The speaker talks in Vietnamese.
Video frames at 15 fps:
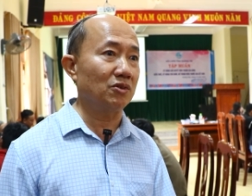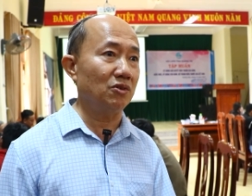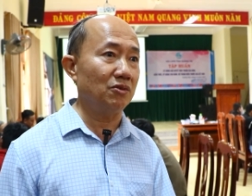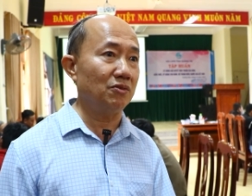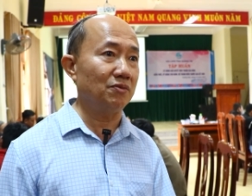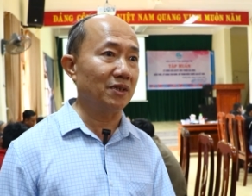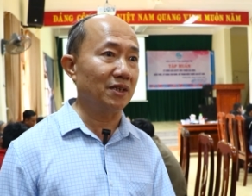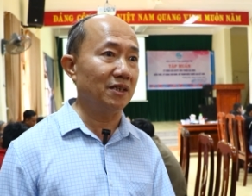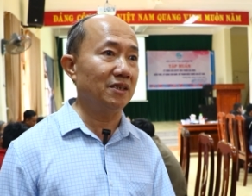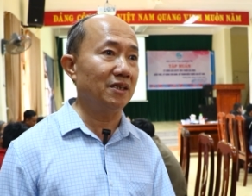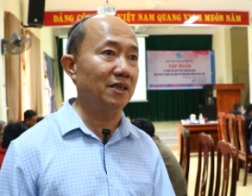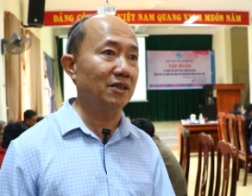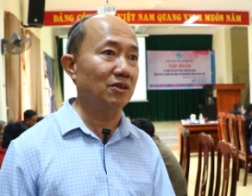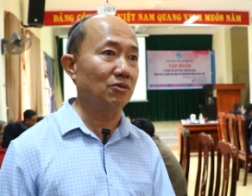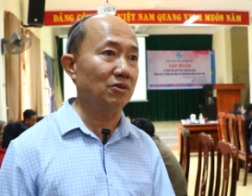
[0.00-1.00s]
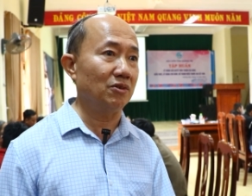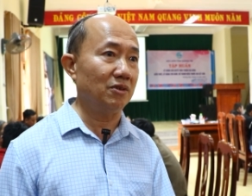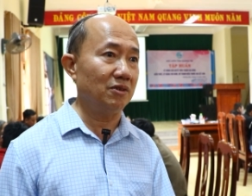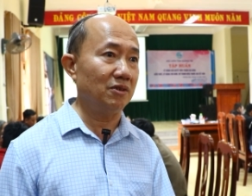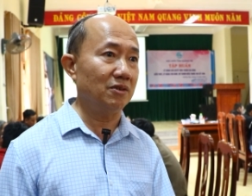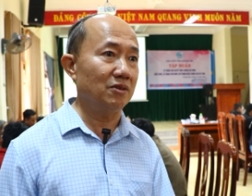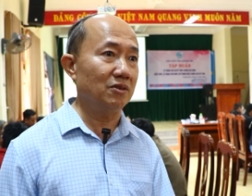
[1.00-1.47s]
cho vấn đề gia đình
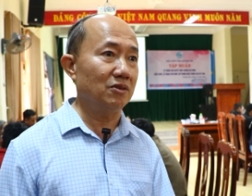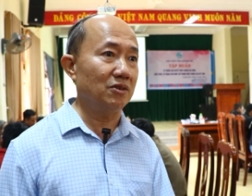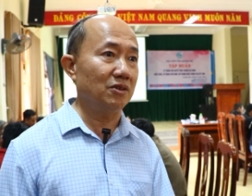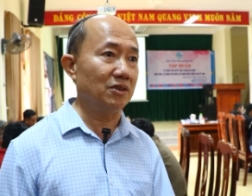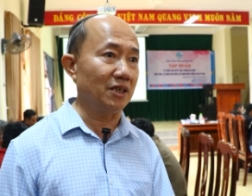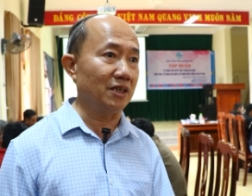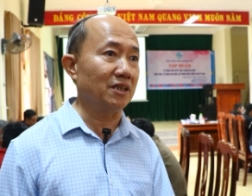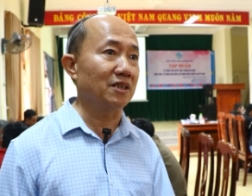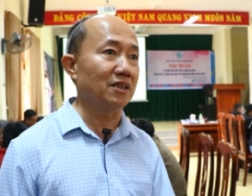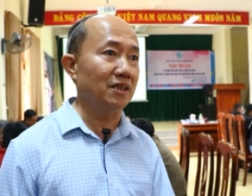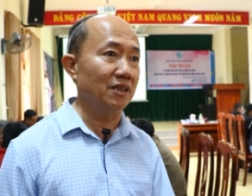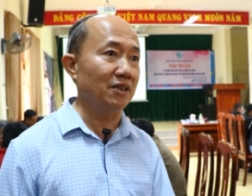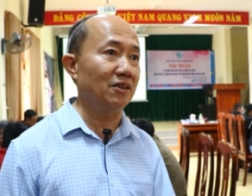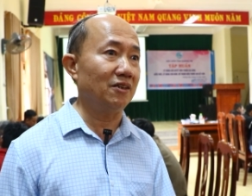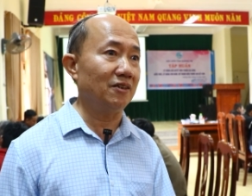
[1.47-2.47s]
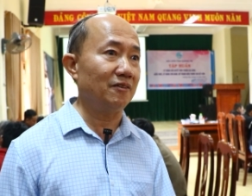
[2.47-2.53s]
của chính người đó